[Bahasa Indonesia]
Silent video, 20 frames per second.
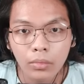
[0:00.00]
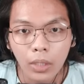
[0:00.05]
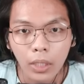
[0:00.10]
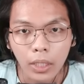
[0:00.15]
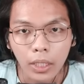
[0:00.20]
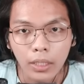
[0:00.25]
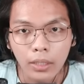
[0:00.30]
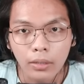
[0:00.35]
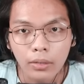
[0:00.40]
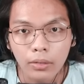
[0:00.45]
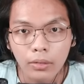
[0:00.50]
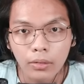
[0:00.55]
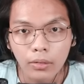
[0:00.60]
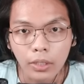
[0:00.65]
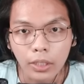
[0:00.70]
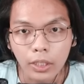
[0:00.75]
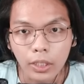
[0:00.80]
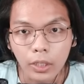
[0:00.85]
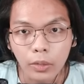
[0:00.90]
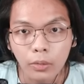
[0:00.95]
Oke,
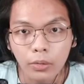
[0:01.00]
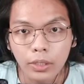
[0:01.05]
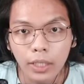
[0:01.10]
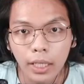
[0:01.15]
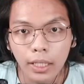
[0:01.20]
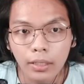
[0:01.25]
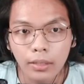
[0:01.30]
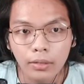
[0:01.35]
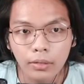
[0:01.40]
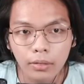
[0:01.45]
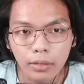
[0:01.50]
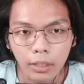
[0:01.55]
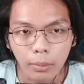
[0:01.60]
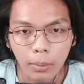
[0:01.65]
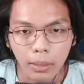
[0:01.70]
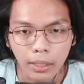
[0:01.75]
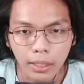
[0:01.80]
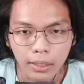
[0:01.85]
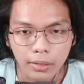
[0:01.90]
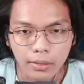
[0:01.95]
sudah tidak hujan.
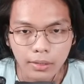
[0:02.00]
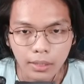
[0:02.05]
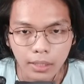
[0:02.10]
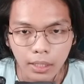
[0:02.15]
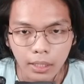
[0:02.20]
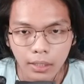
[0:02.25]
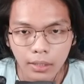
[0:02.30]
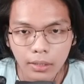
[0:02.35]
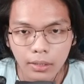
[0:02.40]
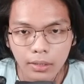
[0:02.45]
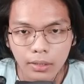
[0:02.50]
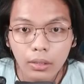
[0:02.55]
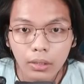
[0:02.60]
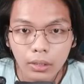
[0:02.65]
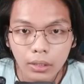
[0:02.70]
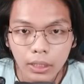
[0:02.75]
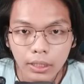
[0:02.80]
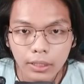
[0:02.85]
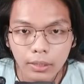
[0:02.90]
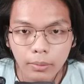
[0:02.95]
Terima kasih lah.
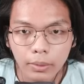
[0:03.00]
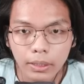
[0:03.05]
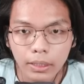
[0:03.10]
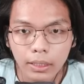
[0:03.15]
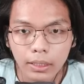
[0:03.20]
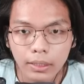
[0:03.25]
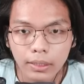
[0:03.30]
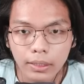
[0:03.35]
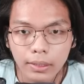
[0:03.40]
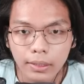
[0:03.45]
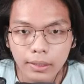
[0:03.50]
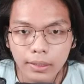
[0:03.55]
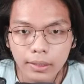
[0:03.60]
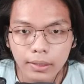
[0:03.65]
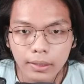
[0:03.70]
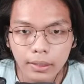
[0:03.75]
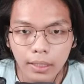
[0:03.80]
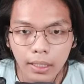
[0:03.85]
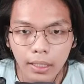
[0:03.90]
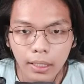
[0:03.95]
Oke, okay, sebenarnya
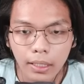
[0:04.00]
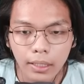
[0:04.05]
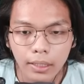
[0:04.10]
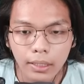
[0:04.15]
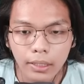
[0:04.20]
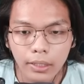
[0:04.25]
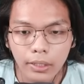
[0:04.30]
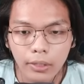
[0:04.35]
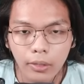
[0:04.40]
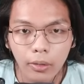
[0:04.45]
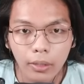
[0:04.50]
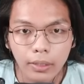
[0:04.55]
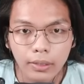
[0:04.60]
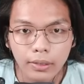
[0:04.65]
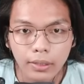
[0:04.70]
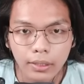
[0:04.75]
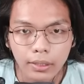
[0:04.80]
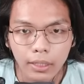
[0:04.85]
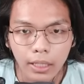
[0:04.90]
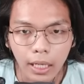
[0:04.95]
sisa ini doang
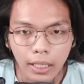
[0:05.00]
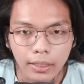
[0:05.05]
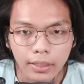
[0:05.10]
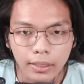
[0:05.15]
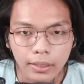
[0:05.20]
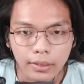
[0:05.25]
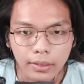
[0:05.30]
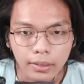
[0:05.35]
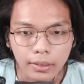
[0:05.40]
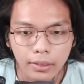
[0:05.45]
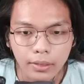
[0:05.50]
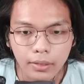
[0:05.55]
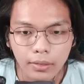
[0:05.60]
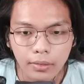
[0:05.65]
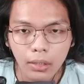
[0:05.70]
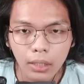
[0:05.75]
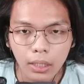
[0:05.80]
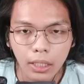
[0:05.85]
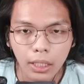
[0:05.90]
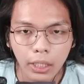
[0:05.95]
sih, kaca sih.
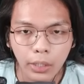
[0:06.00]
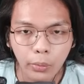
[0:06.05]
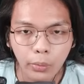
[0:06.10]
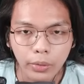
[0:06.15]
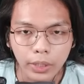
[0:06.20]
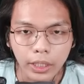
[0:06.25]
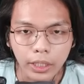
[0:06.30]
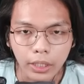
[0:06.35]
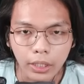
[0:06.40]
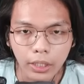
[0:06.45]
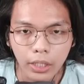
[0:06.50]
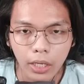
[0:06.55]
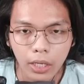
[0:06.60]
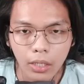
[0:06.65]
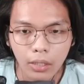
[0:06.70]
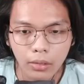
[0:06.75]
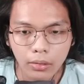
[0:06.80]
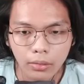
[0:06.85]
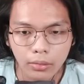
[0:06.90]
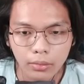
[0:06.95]
Ah, here we
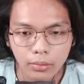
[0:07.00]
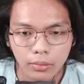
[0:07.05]
go.